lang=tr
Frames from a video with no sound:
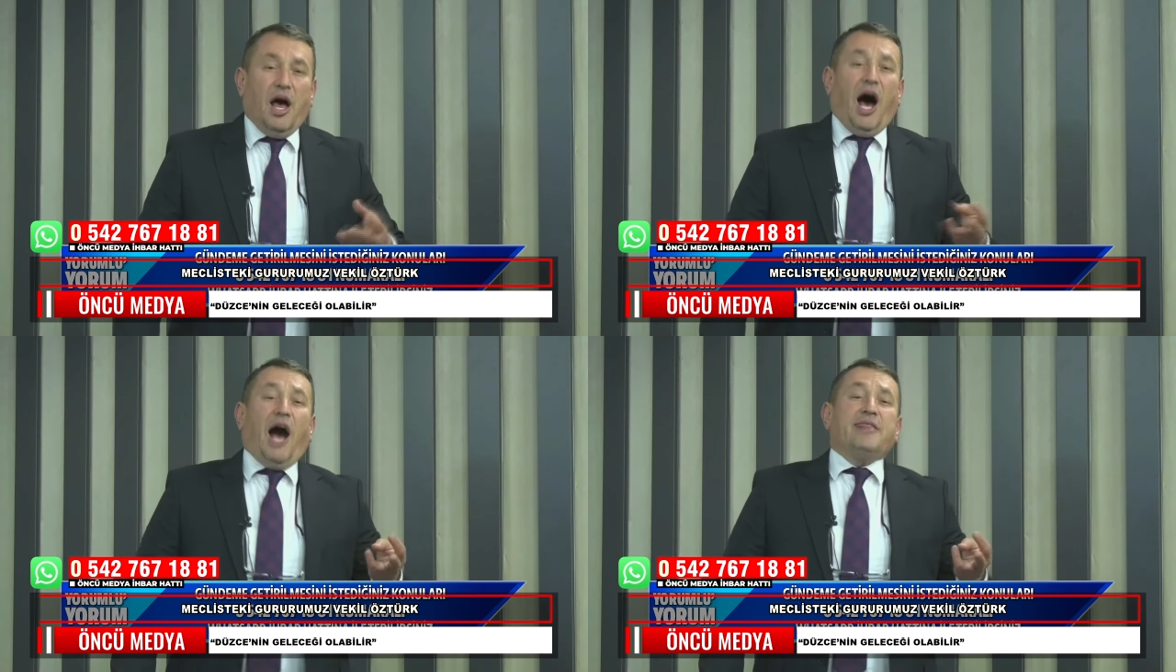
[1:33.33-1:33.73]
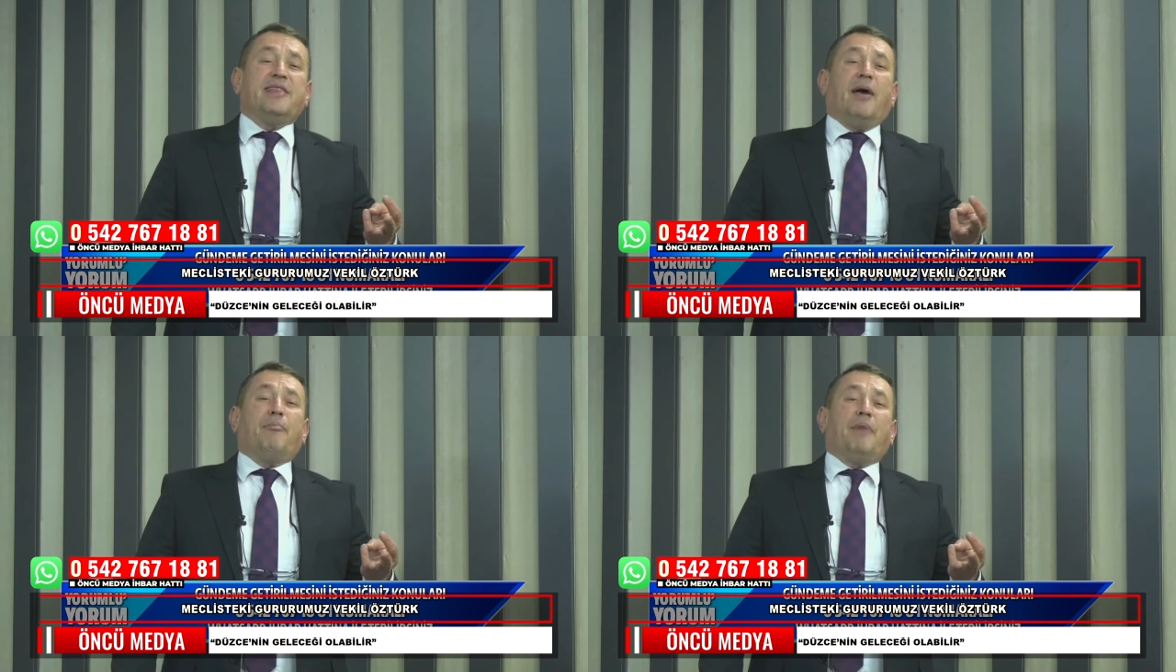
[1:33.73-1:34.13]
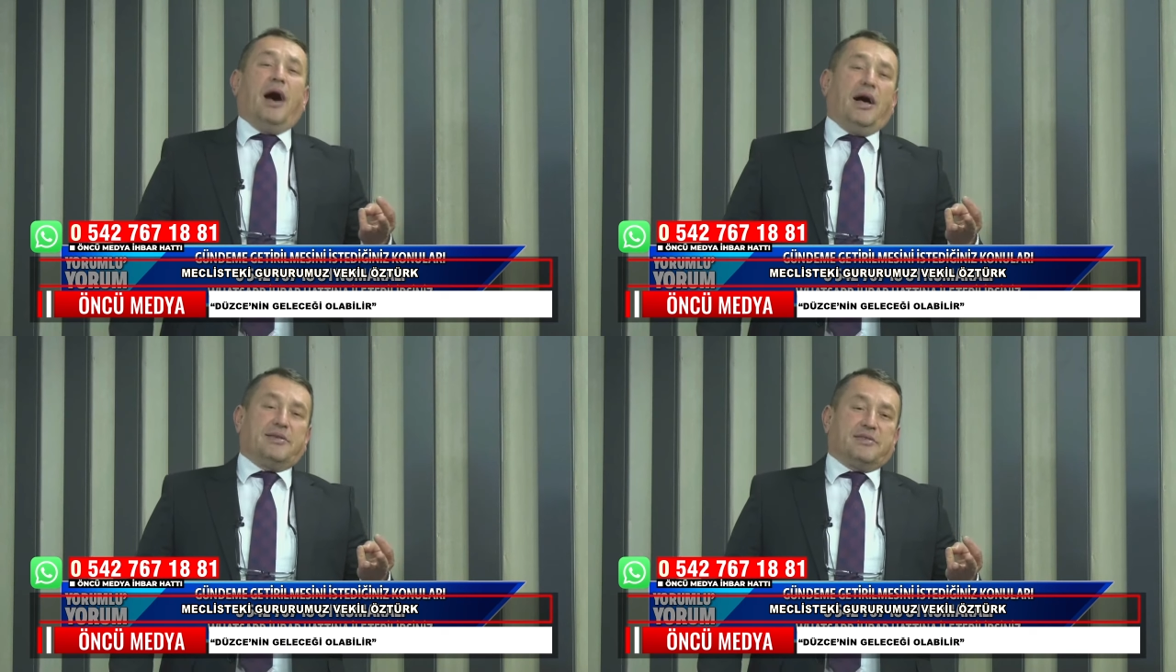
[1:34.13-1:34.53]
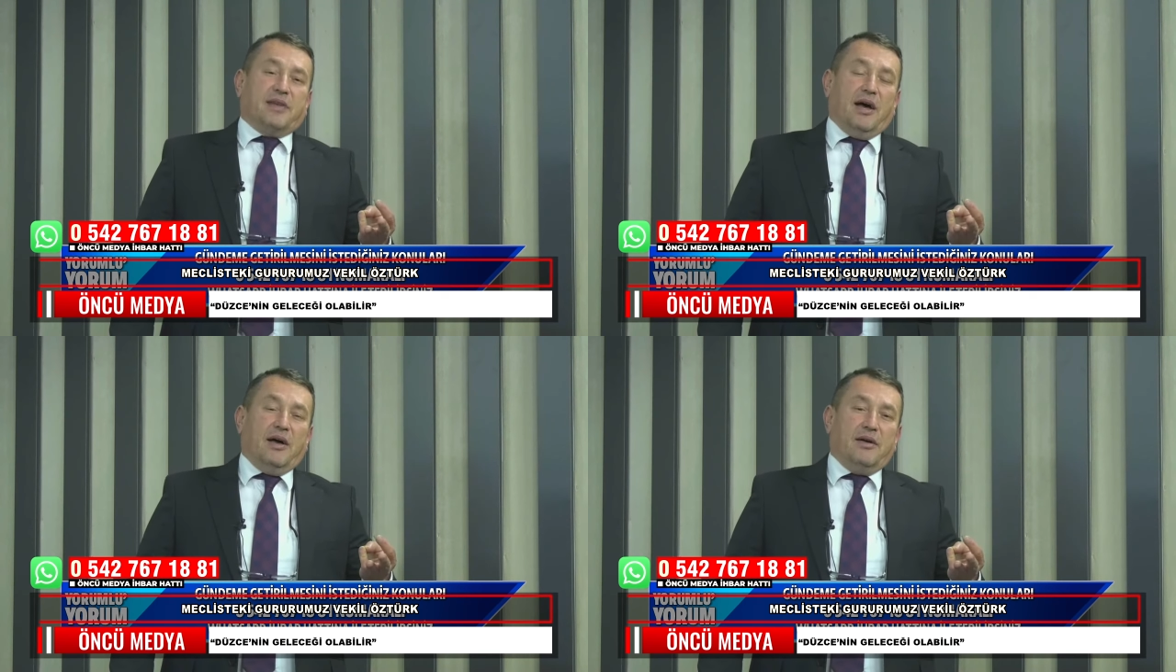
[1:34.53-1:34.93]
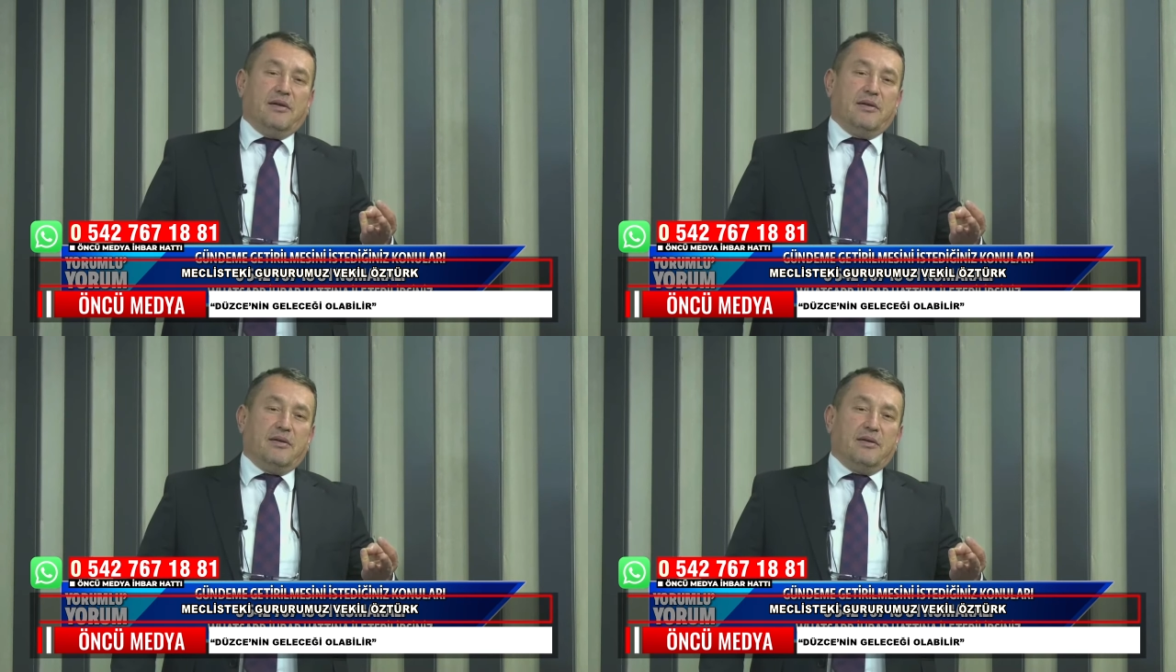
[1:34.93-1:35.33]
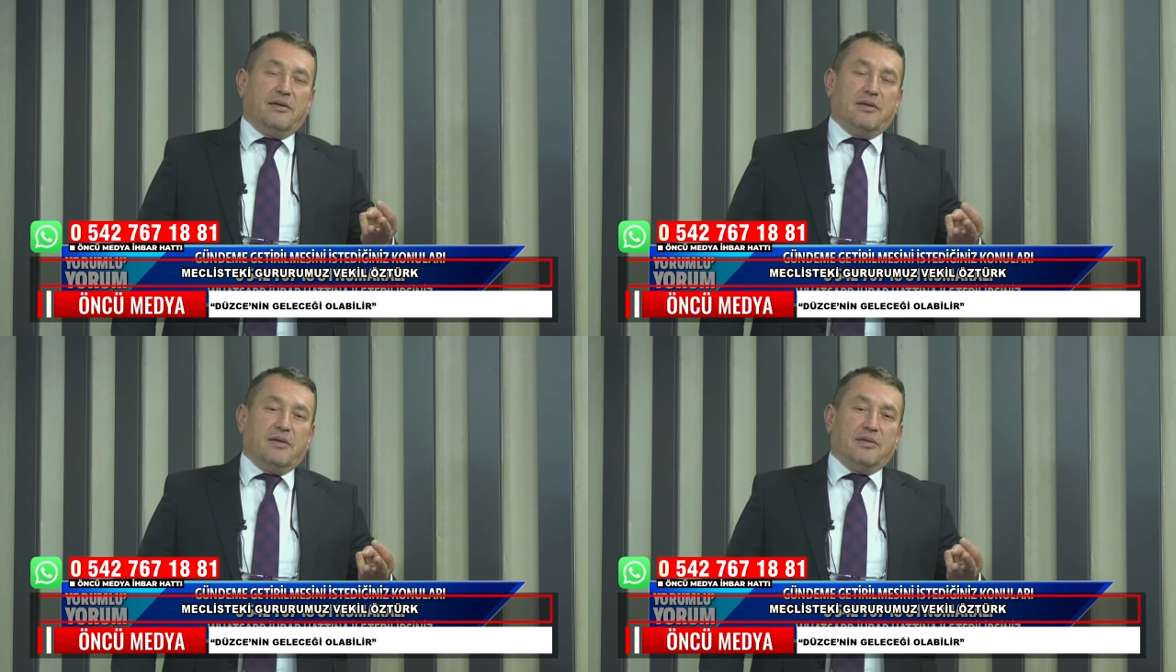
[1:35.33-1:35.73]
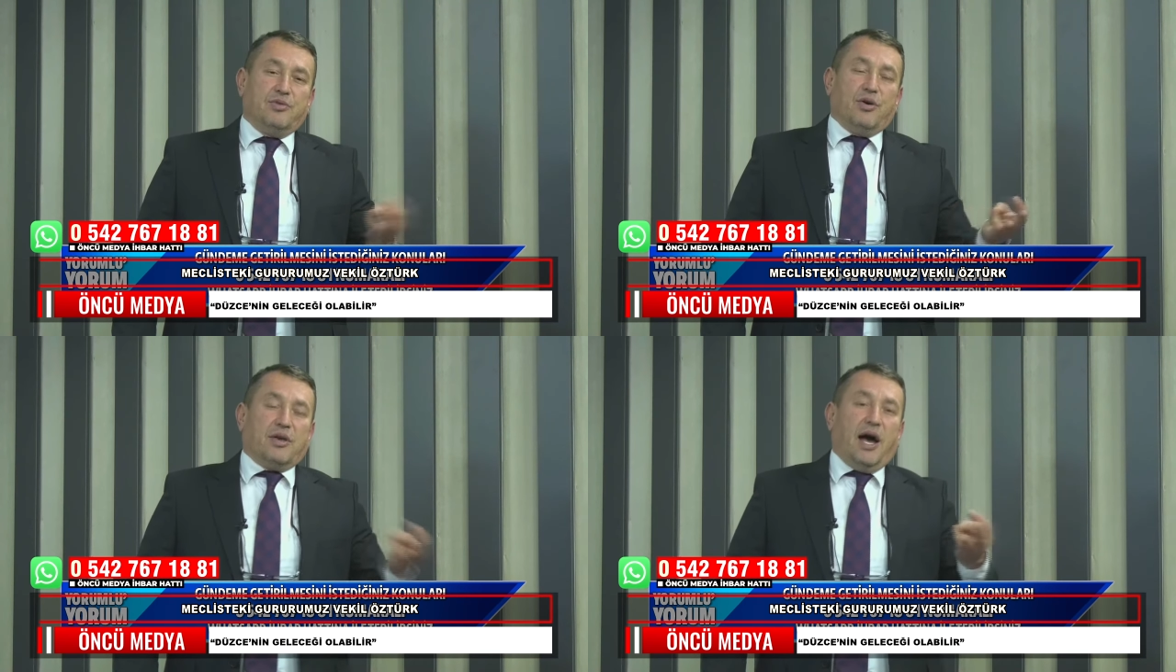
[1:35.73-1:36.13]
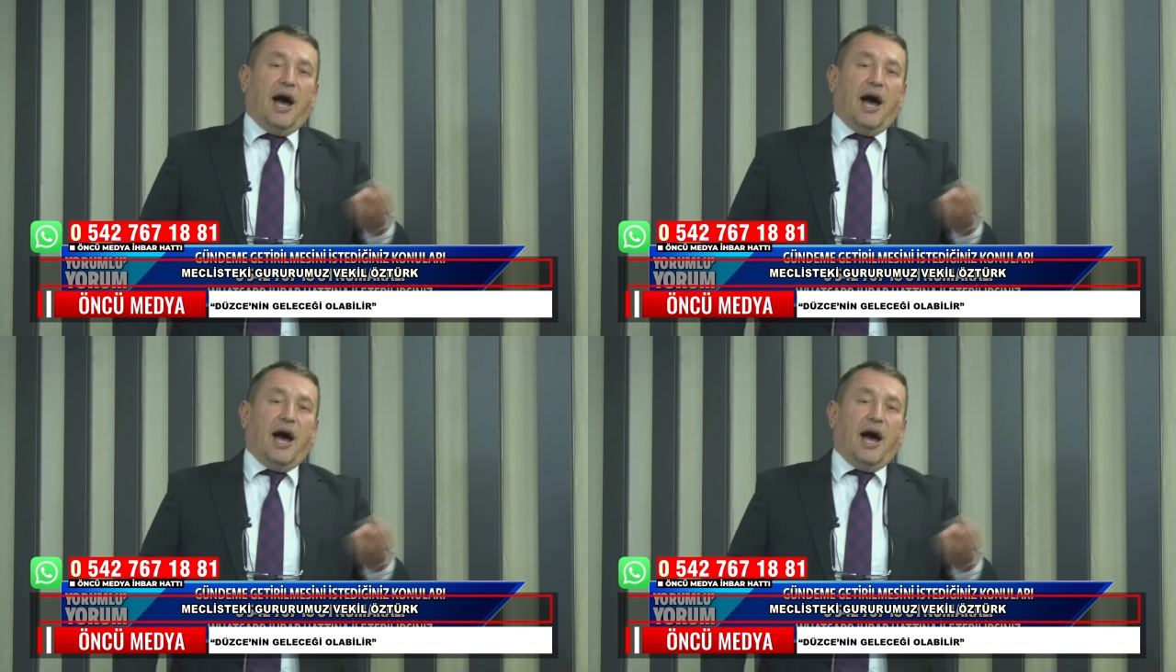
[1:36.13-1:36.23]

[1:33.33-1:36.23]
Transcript: Annem mi hasta? Diyor ki